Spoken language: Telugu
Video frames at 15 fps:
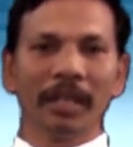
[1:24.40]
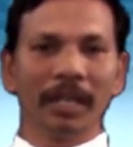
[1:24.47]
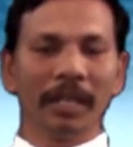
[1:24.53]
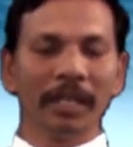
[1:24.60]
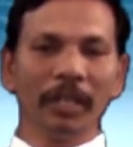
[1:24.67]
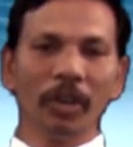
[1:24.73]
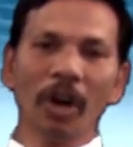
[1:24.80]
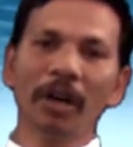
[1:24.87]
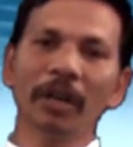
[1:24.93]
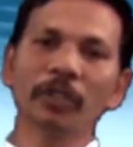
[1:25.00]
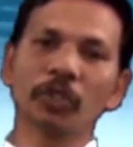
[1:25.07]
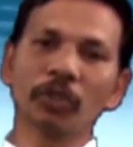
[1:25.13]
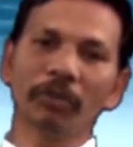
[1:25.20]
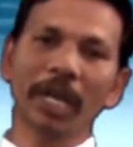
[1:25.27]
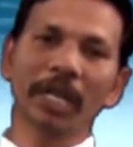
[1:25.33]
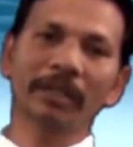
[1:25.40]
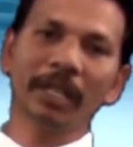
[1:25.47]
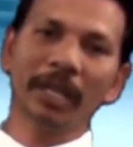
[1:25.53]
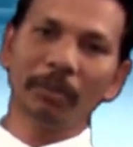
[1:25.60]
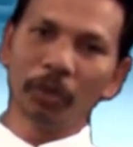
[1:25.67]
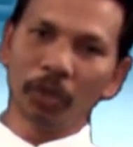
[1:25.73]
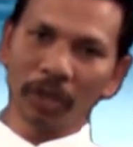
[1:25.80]
రియోహాన్ సువార్త
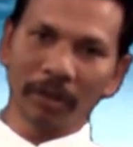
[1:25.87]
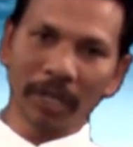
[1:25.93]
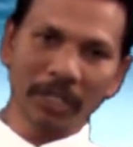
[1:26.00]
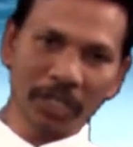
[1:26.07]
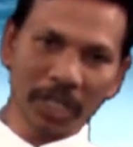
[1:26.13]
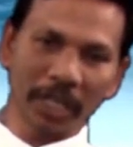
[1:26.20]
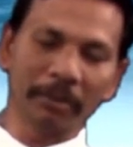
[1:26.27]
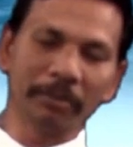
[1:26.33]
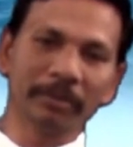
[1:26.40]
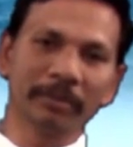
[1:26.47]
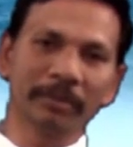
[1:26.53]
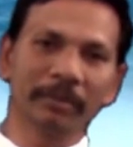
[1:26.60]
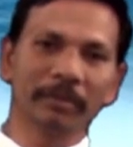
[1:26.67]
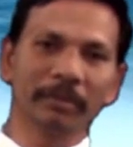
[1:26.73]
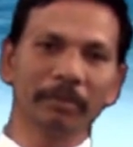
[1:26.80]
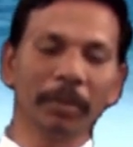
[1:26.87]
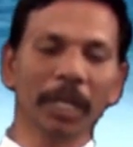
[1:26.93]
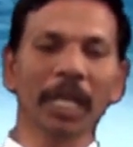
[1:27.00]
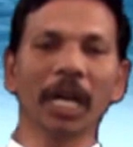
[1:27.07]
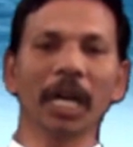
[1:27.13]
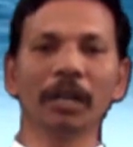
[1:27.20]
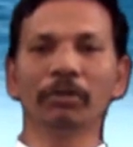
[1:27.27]
మూడవ అధ్యాయం
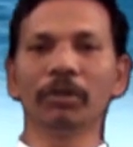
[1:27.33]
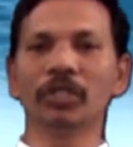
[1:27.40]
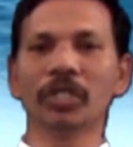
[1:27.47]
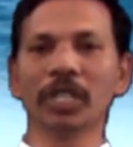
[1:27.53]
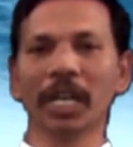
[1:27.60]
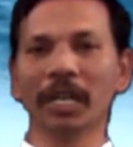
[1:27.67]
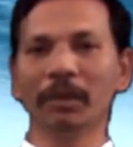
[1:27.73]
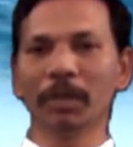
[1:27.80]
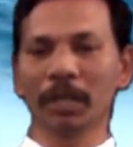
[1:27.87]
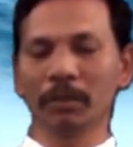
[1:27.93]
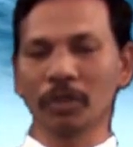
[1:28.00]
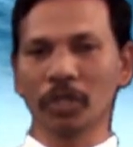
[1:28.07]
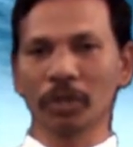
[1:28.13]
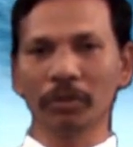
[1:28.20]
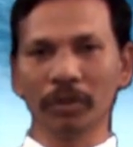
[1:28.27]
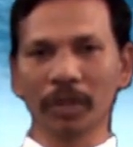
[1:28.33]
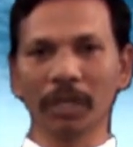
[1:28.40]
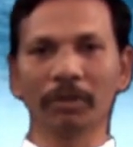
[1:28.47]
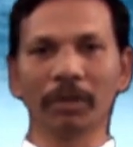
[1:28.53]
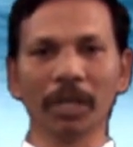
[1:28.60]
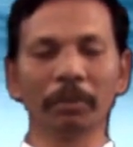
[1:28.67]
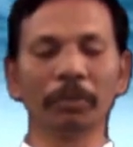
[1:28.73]
పదహారు వచ్చినాన్ని మనం చదువుతూ
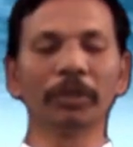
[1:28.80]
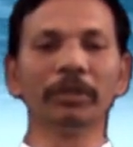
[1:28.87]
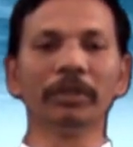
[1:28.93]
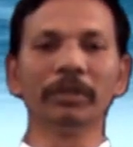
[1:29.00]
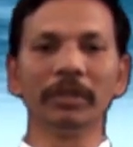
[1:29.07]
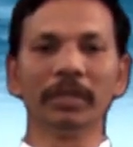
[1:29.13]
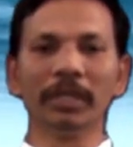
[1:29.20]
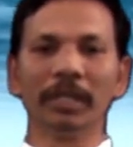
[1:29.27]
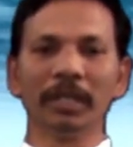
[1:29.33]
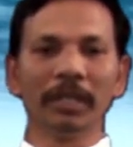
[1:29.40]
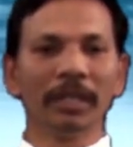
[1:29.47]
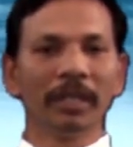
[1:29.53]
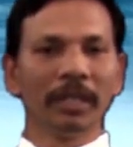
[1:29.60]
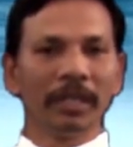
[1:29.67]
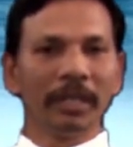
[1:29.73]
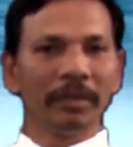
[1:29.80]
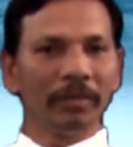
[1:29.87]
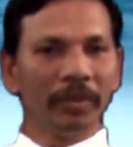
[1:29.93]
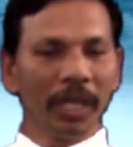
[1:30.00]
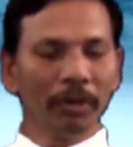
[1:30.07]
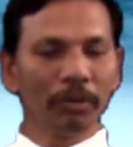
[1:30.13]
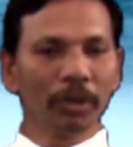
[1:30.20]
ఉన్నప్పుడు
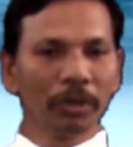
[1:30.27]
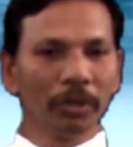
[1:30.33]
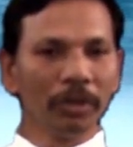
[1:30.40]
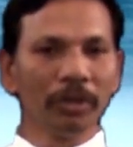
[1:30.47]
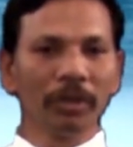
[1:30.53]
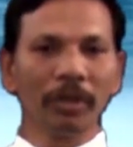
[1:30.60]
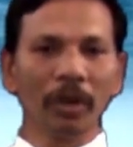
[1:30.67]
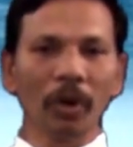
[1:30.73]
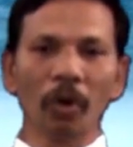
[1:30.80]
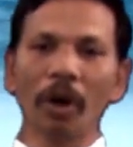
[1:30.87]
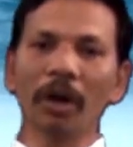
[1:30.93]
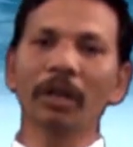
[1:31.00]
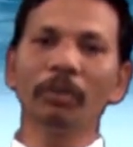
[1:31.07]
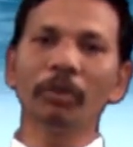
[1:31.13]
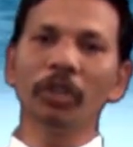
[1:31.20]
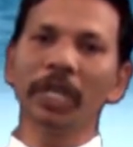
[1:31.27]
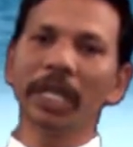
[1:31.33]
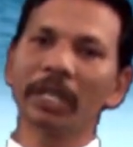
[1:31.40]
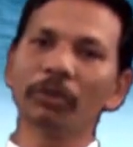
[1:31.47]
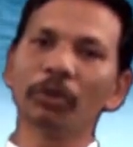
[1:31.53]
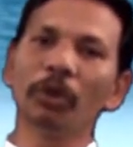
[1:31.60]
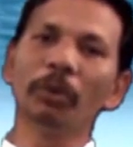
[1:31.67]
దేవుడు లోకమును
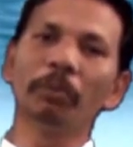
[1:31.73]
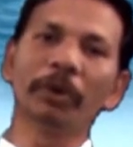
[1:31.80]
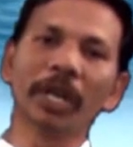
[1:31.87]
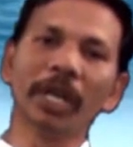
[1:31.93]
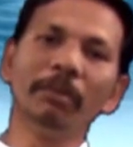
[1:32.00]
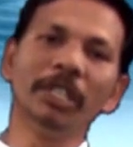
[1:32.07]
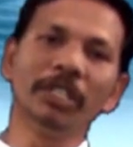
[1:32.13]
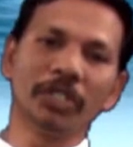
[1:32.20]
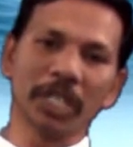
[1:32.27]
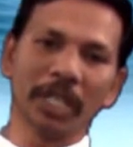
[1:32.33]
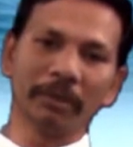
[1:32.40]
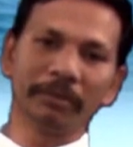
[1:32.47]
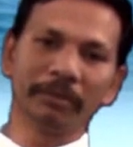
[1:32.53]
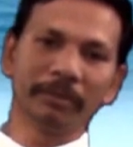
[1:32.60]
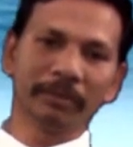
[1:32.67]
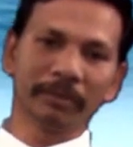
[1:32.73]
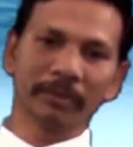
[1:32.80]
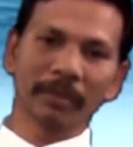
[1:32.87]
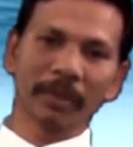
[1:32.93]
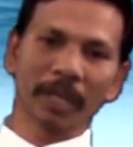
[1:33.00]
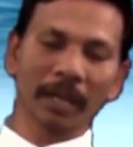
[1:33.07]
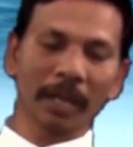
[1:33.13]
ఎంతో ప్రేమించాను
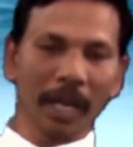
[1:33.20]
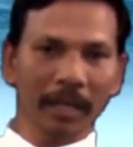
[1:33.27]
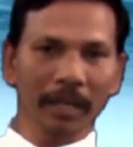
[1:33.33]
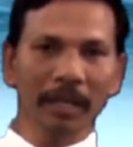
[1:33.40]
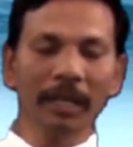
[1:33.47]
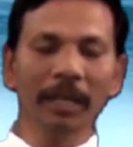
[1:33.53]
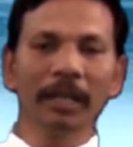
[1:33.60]
కాగా